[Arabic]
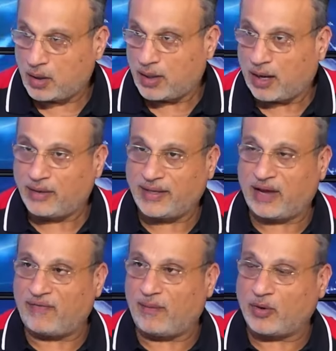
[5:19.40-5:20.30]
انتي
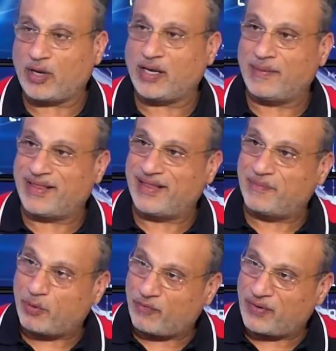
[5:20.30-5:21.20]
انفلاماتوار يعني مثل
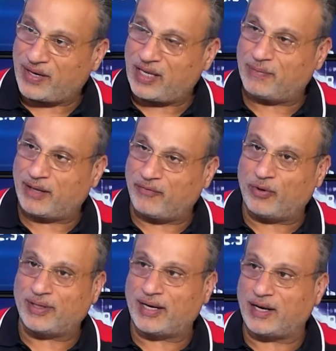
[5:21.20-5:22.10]
البروفينيد
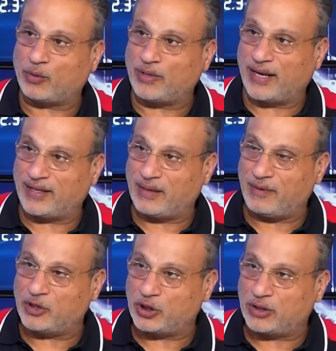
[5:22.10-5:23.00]
الفولترين هودي
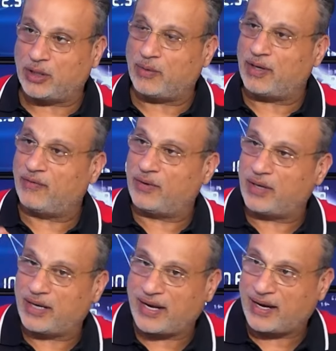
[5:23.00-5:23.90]
القديمين جدا
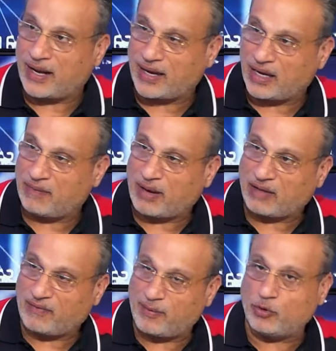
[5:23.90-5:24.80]
واللي هلا اكيد بعد
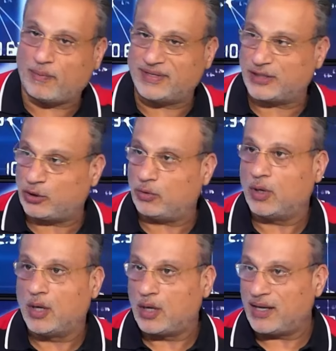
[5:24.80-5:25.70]
في منهم بس انه
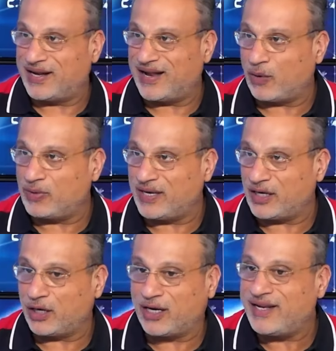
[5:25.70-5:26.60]
الهودي
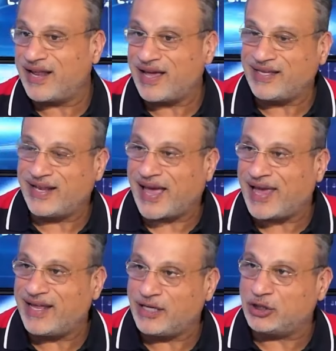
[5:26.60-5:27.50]
كل هيدي
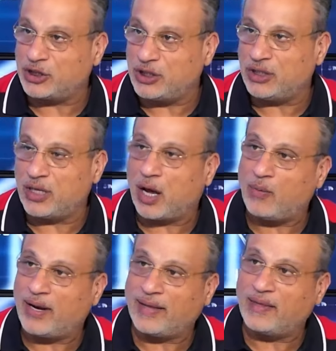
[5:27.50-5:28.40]
العيلة الجديدة أو
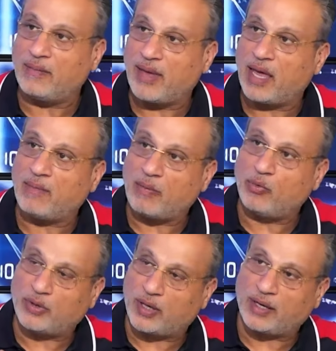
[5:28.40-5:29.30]
القديمة هي ممنوع
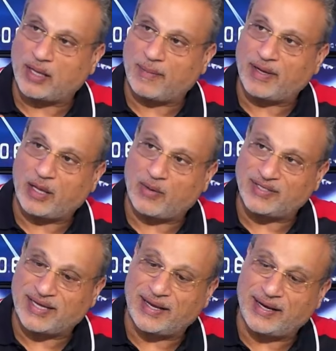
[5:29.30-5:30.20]
تاخدها مع دواء
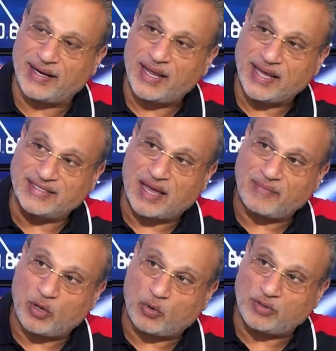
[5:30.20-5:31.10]
سيرين إذا عم
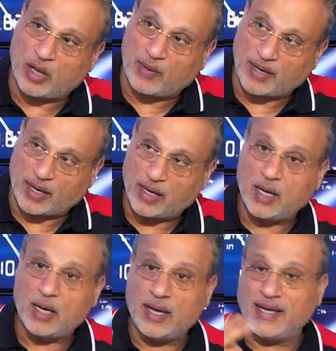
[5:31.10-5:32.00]
تاخد دوايين
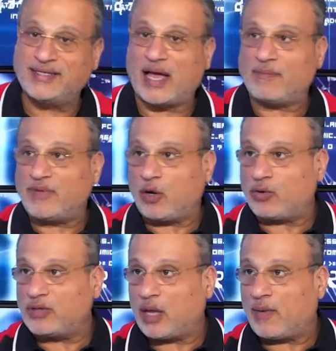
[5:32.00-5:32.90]
إذا عم
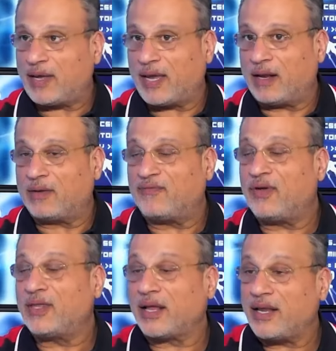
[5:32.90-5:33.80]
تاخد دوايين في
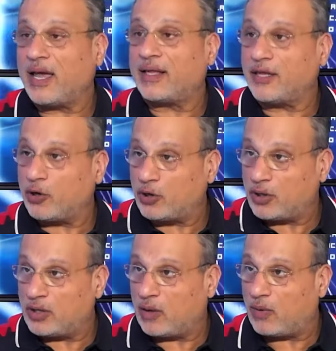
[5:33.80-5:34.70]
طريقة تاخد
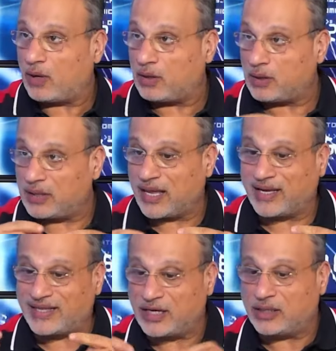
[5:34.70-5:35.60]
الدواء إنك
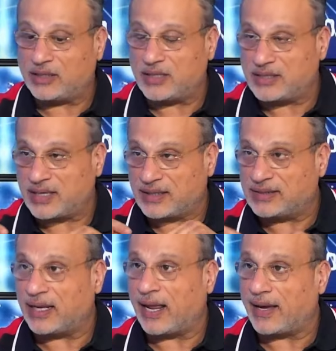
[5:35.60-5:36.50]

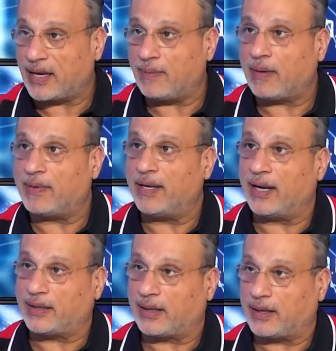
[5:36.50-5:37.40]
تسأل حكيمك بلاقي
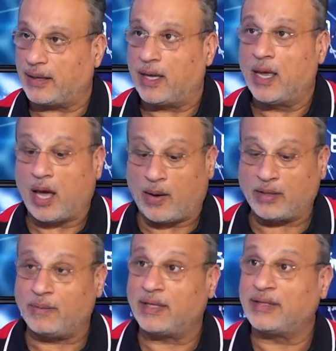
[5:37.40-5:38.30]
لك طريقة أقعد
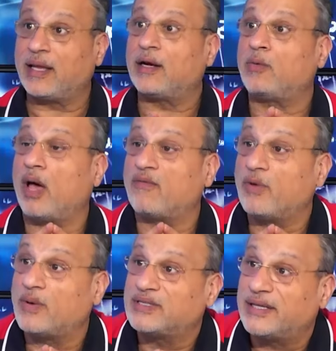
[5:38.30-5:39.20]
بنضطر نوقف
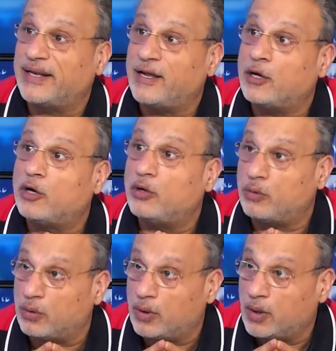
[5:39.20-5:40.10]
دواء السيرين كله
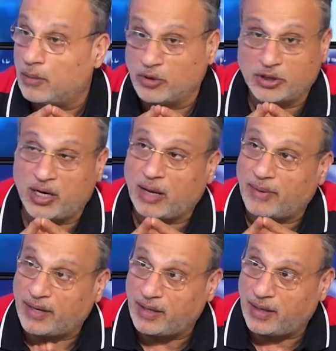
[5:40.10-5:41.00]
بشان
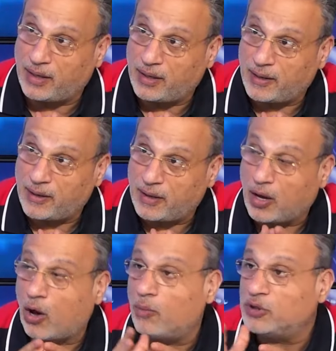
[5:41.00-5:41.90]
عملية
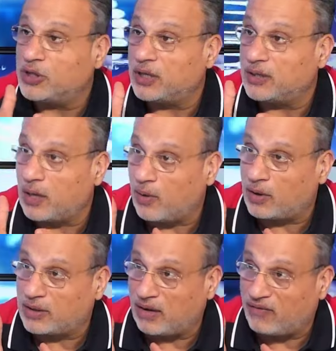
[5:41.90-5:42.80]
أو بشان دواء
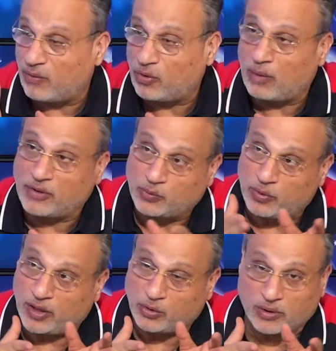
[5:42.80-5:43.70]
أنتي مجبور
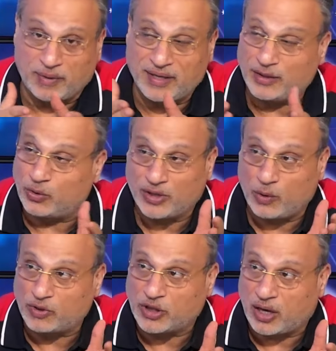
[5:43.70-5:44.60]
ناخذه مريض عنده كثير
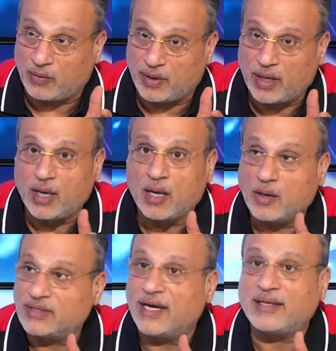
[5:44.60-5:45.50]
وجع قوي ساعتها